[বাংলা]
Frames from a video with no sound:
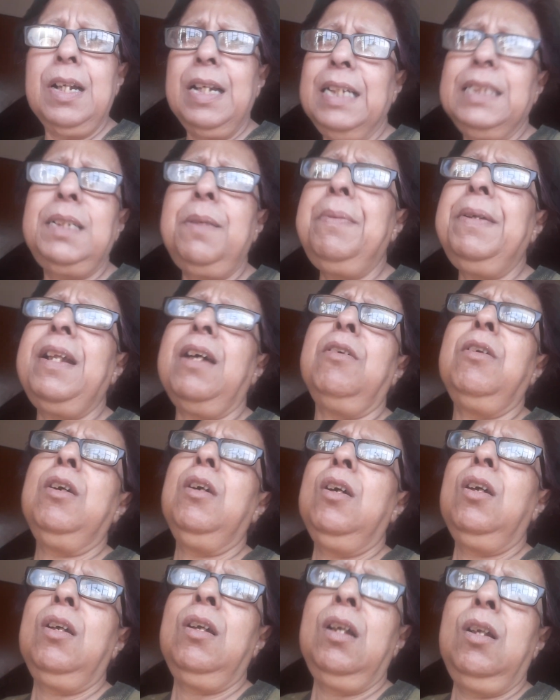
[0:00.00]
রেসিপি দাও
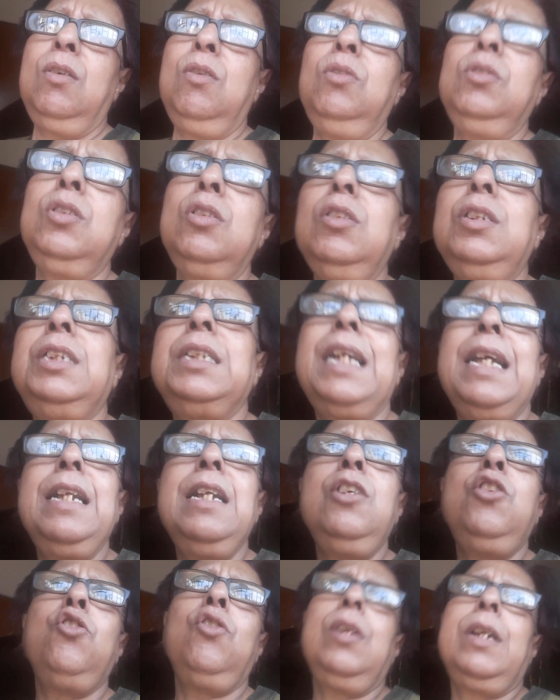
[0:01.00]
রোজ রোজ
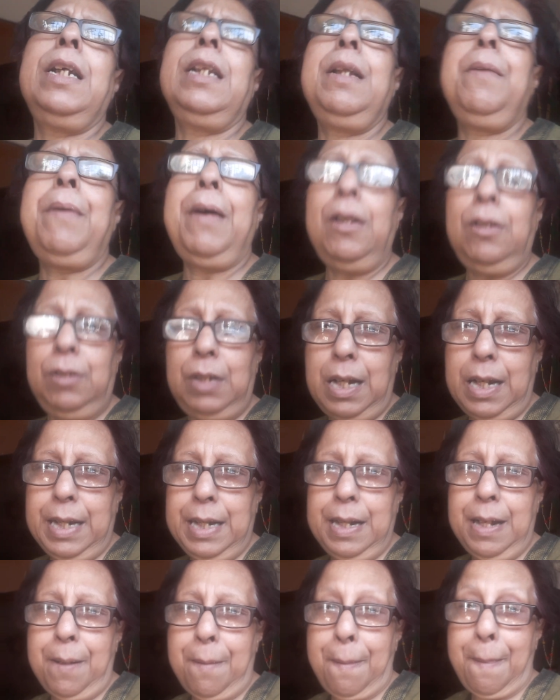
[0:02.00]
চিকেনের ঝোল খেতে ভালো
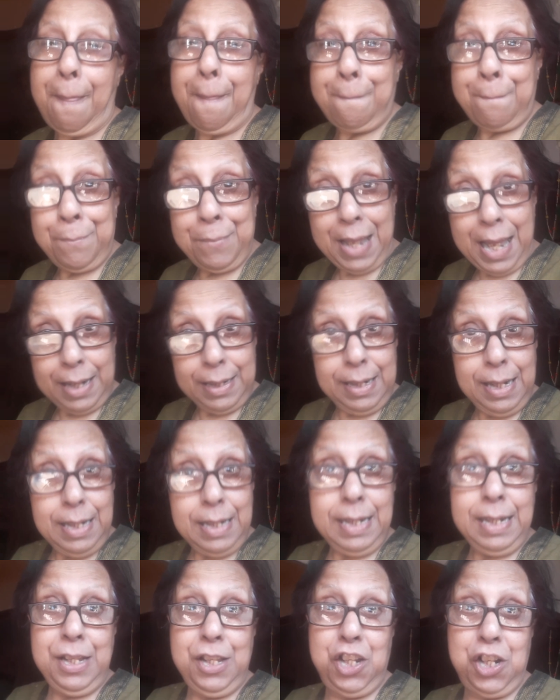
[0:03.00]
লাগে না একদিন
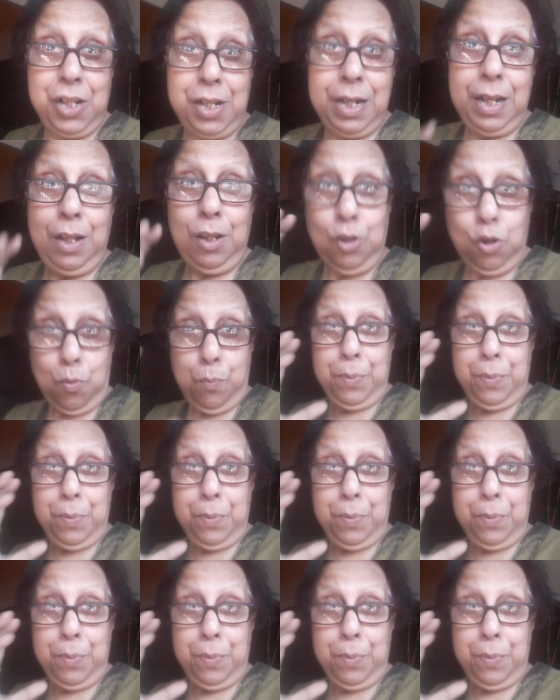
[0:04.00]
চিকেন দো